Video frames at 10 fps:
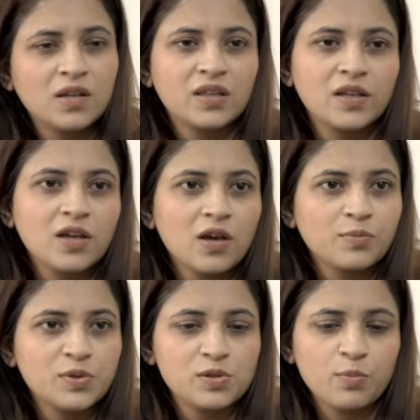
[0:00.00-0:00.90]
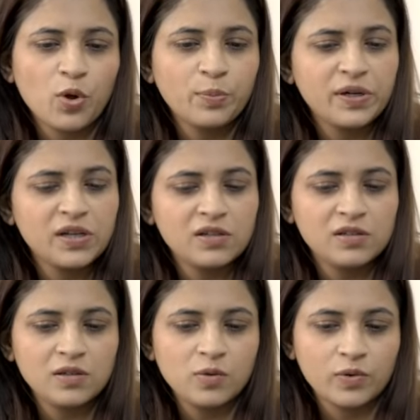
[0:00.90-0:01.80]
नितिन यार मुझसे बहुत बड़ी
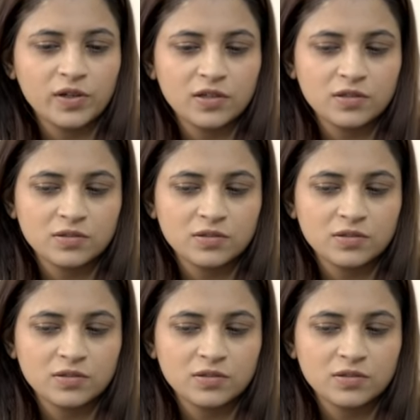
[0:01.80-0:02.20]
गलती हो गई